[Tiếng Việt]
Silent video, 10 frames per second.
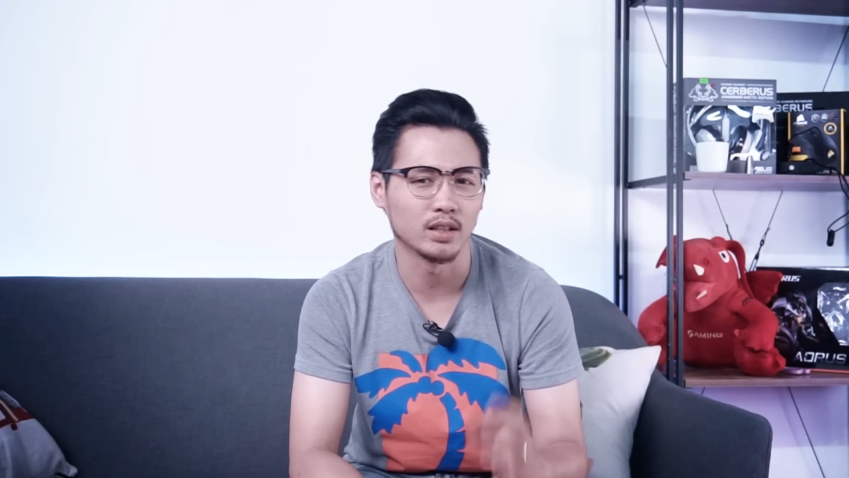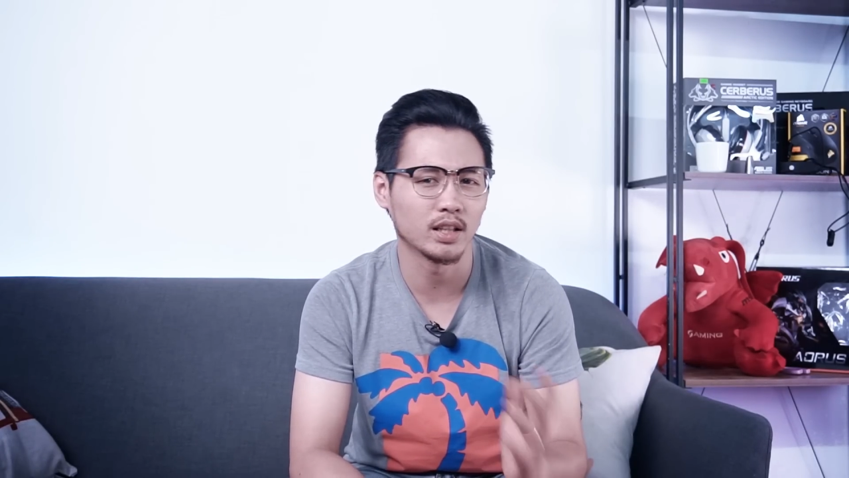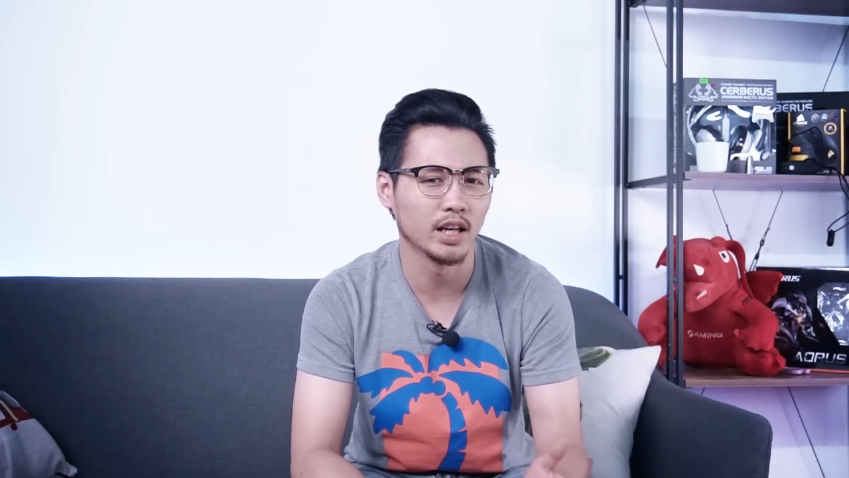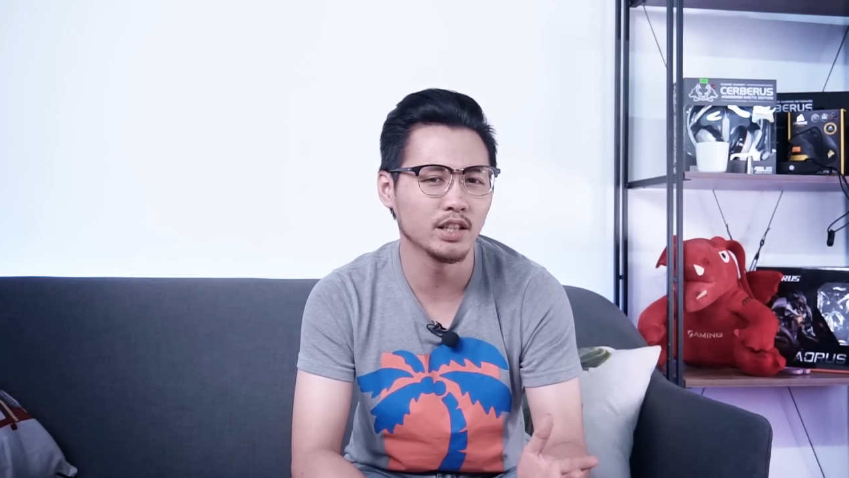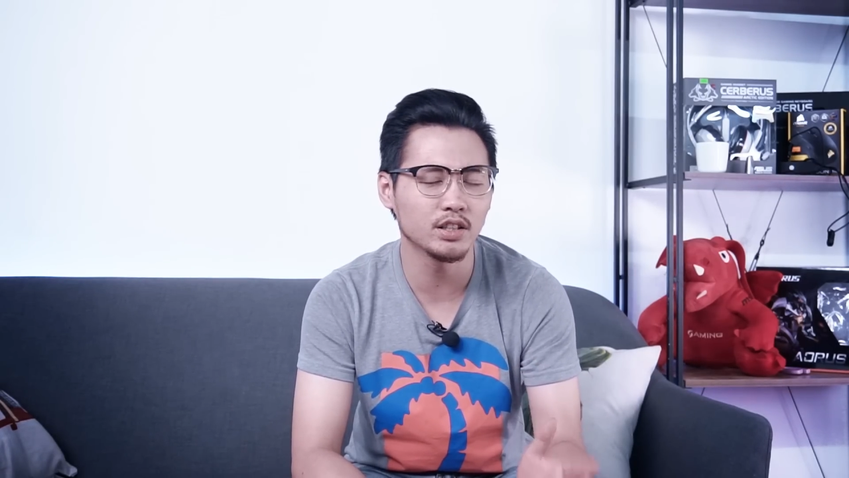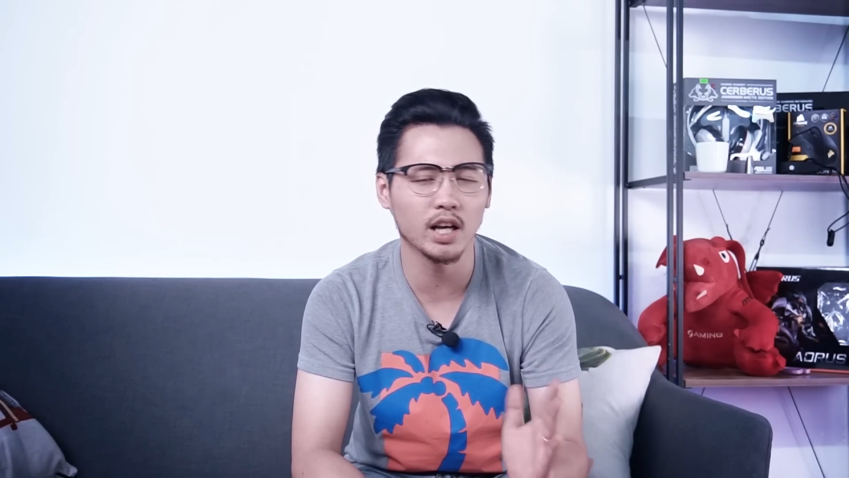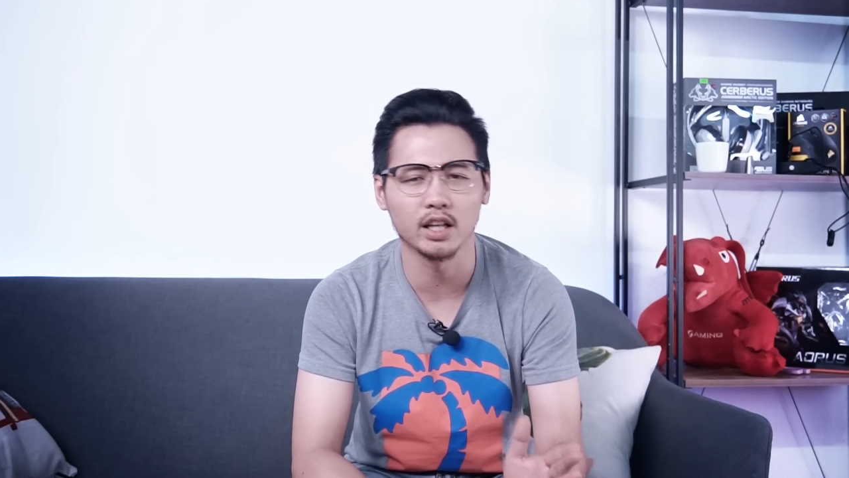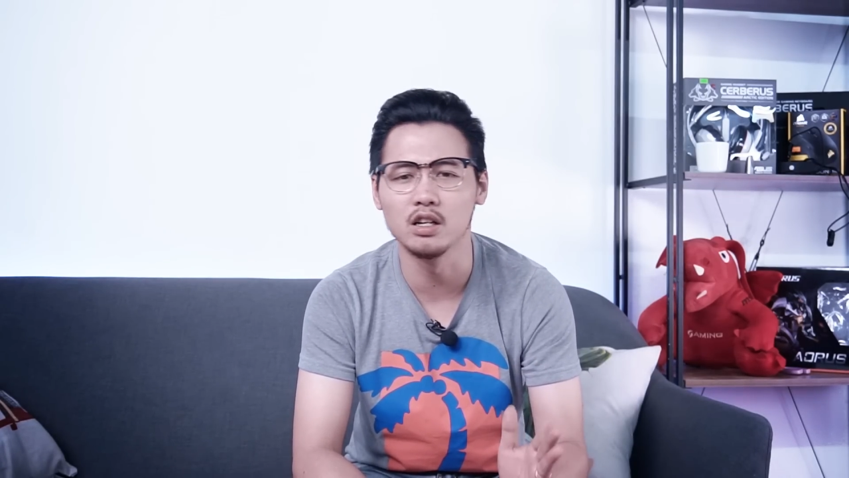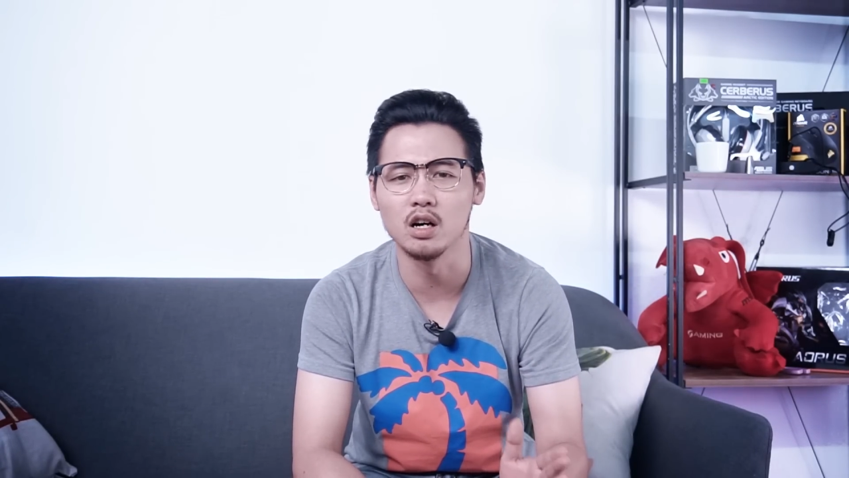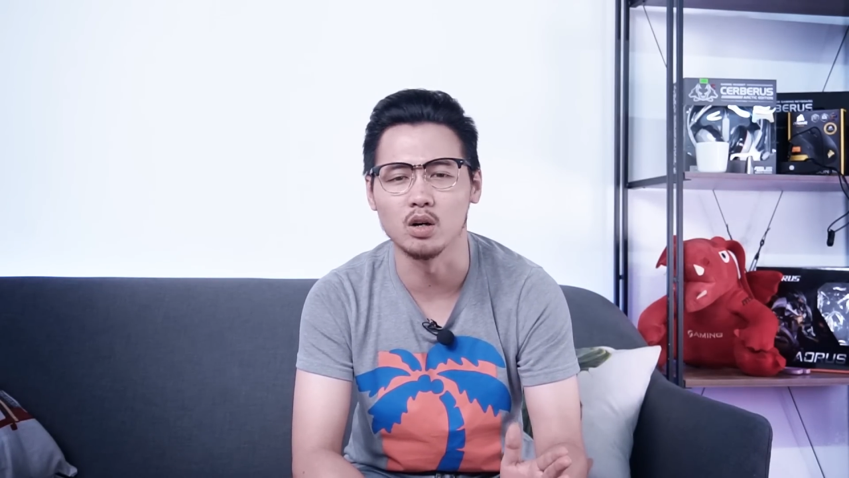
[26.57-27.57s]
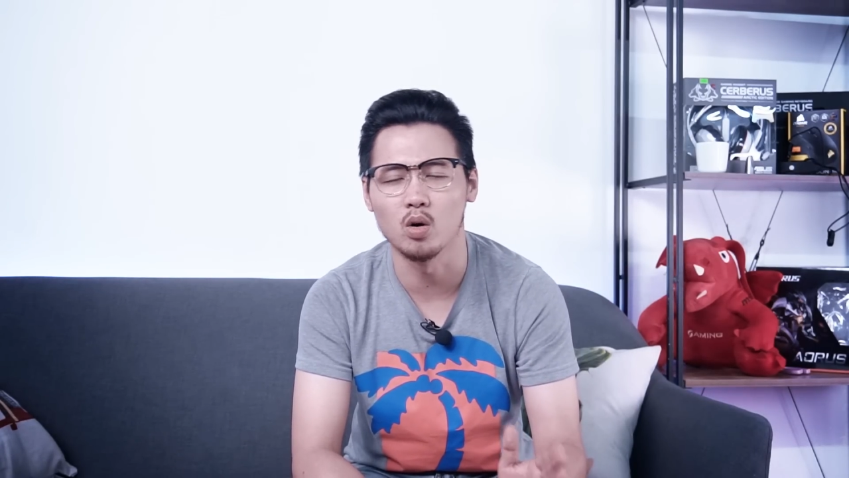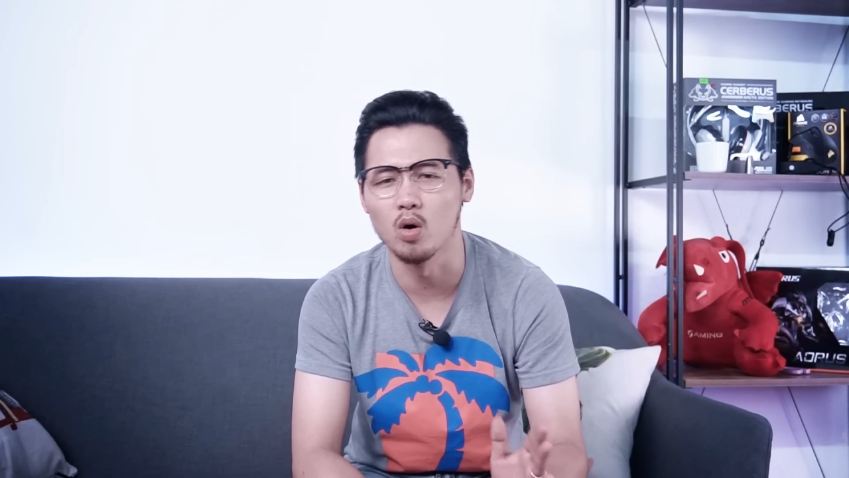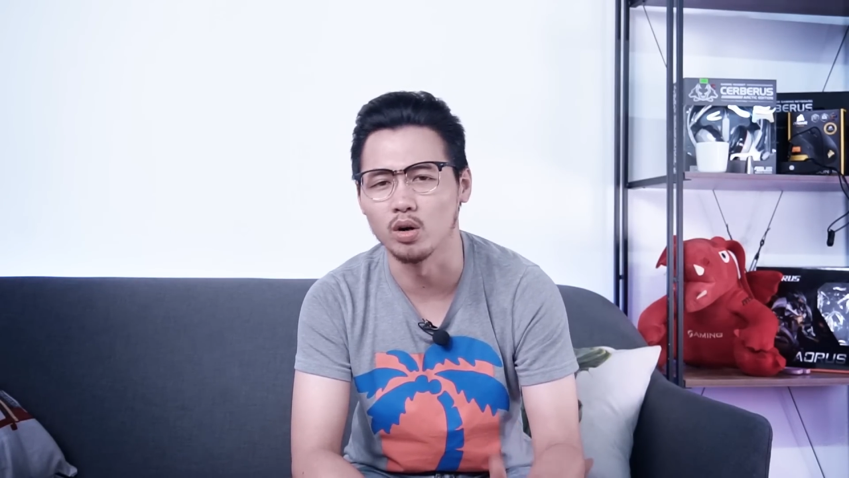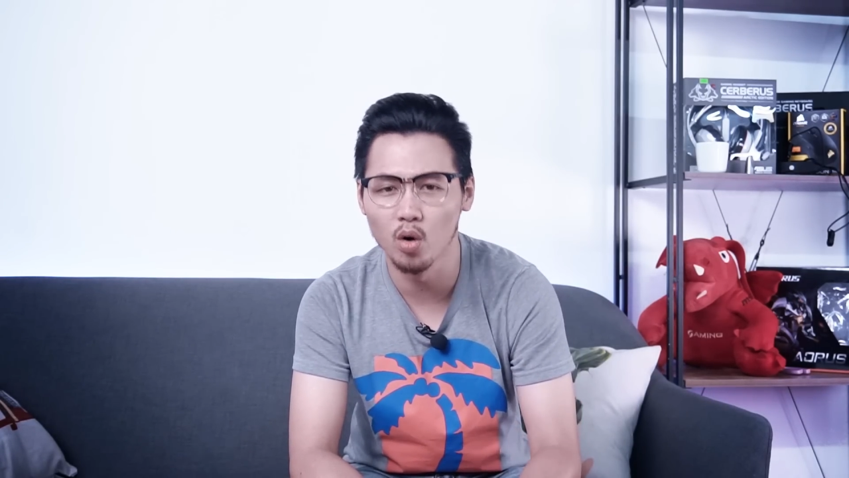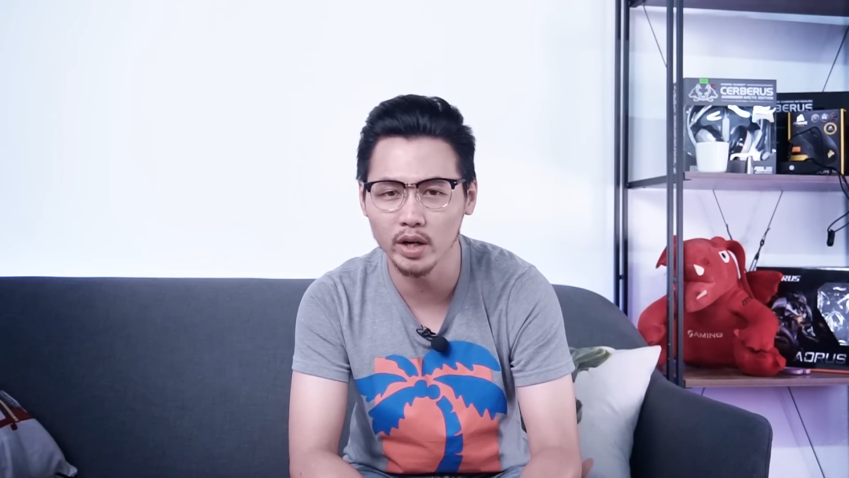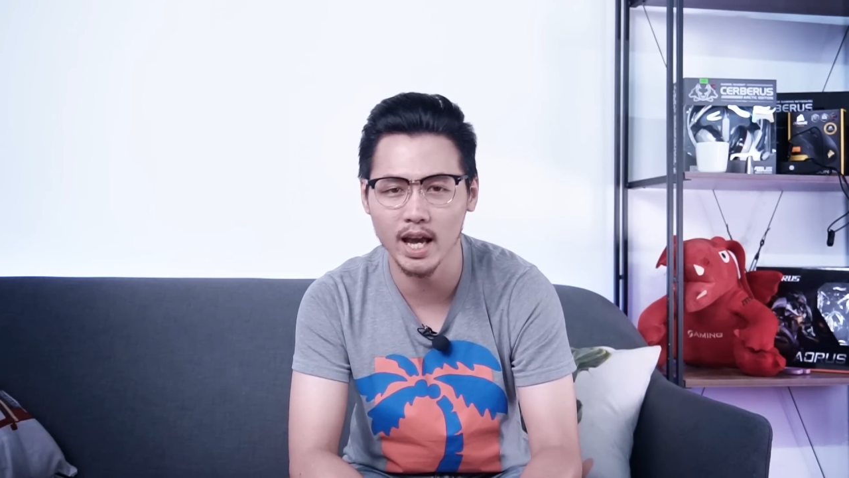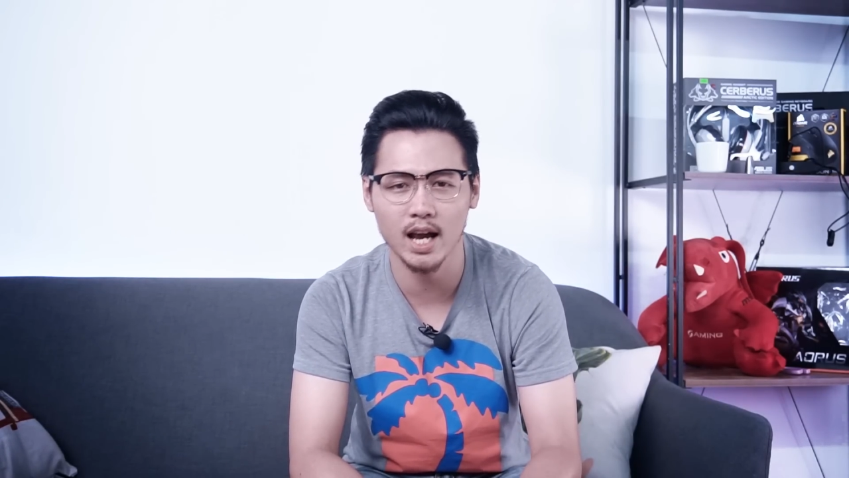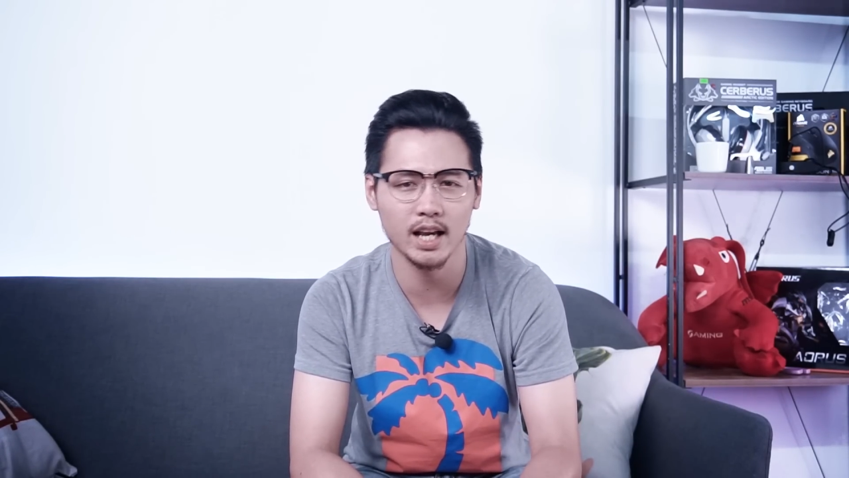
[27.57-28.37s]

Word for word: thấy sức ảnh hưởng của Nokia